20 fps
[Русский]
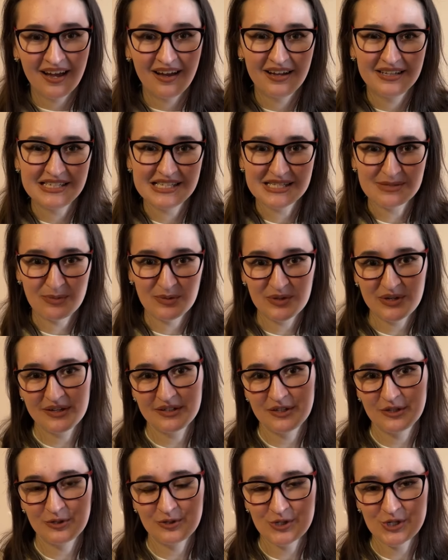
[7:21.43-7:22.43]
несмотря
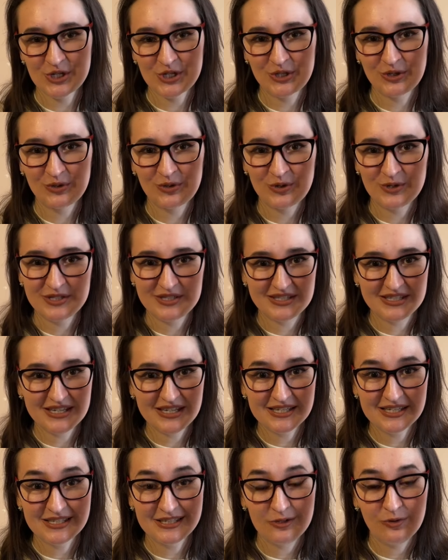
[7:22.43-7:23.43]
на то, что
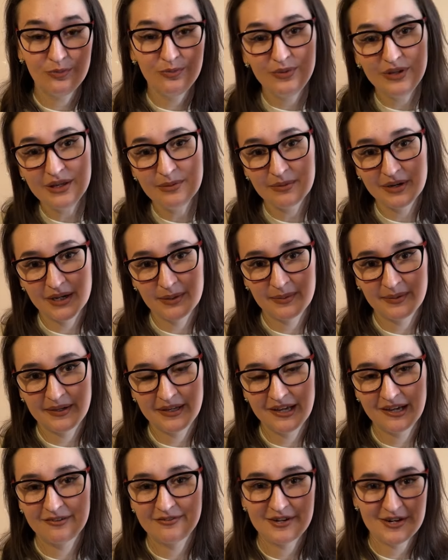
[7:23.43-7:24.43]
здесь любимая
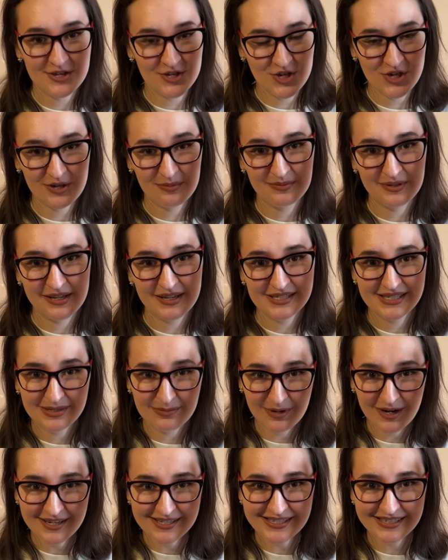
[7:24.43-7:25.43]
моя врачебная
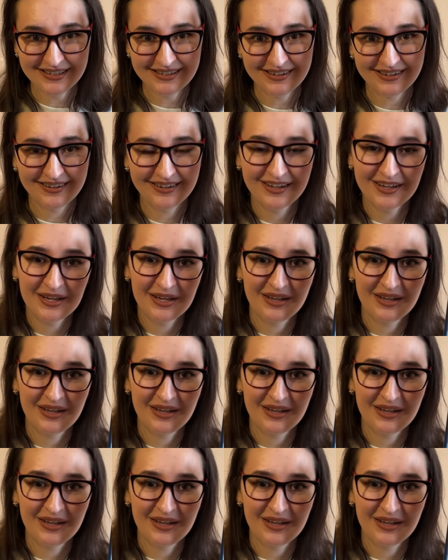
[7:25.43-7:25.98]
тематика,